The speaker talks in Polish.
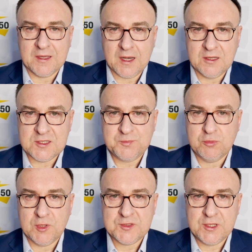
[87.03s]
Kraje z
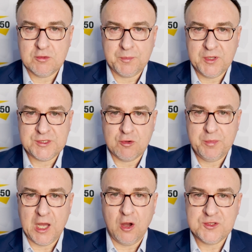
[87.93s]
północy Europy
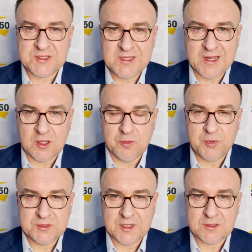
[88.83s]
chciałyby ostrego
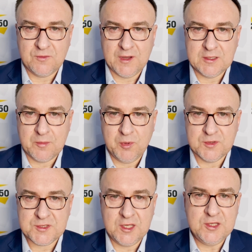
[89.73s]
potraktowania Polski